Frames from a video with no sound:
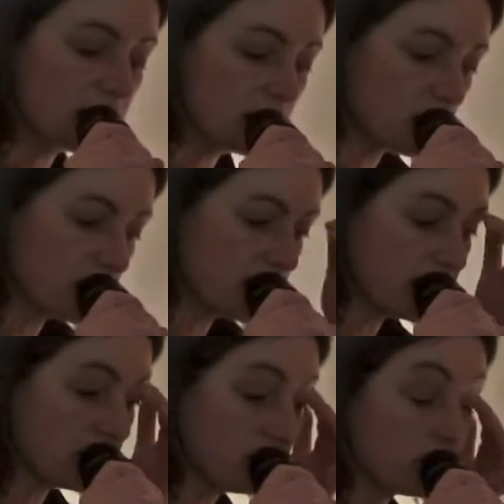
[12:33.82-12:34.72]
des enfants et
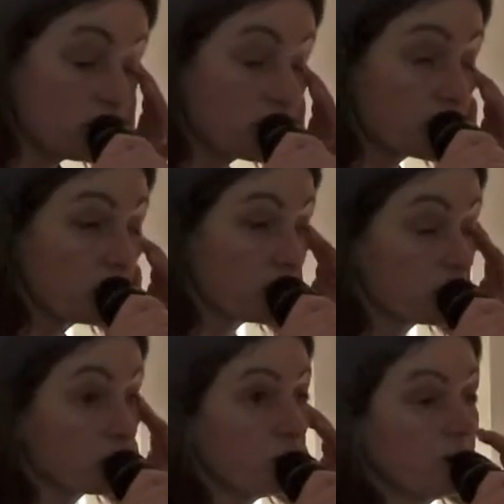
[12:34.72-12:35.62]
les adultes pourraient se
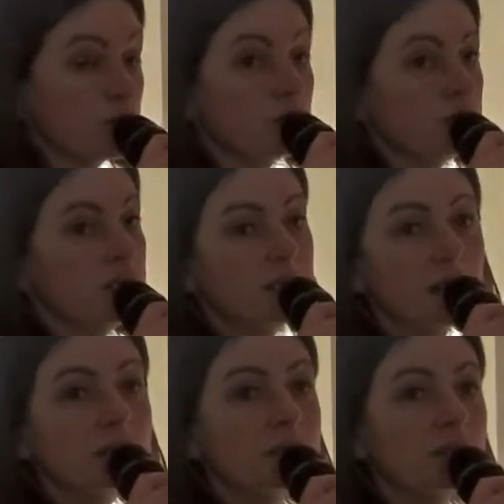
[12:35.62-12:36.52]
retrouver. Donc je finis
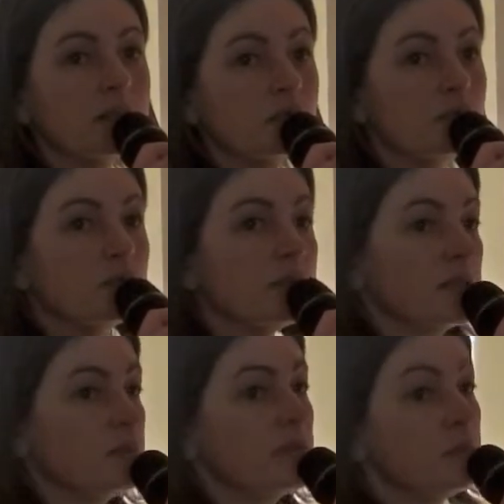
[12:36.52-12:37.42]
rapidement là-dessus pour vous
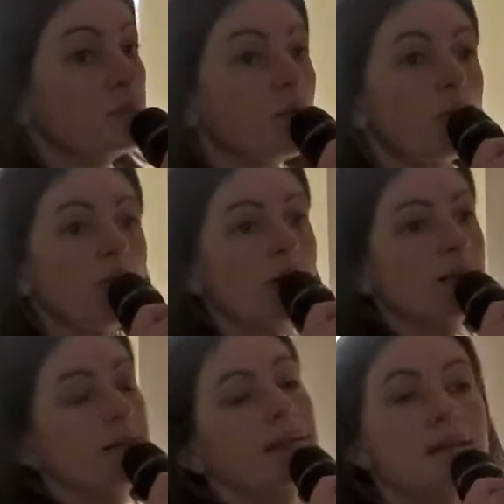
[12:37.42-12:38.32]
expliquer
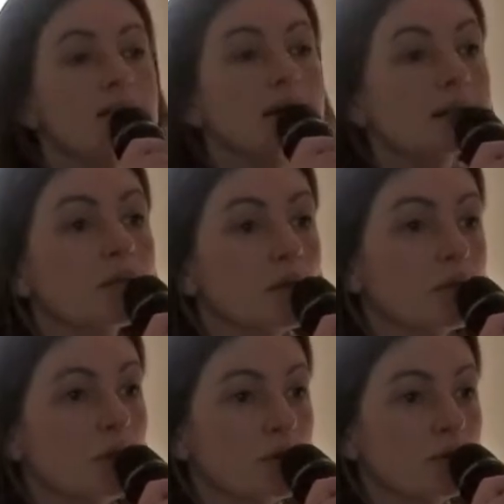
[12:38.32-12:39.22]
pourquoi c'est extrêmement
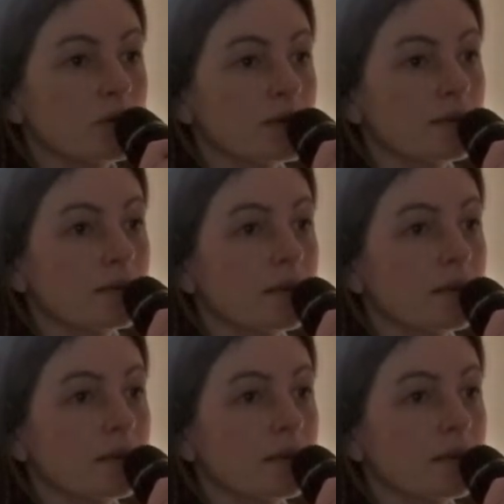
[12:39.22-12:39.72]
important ça.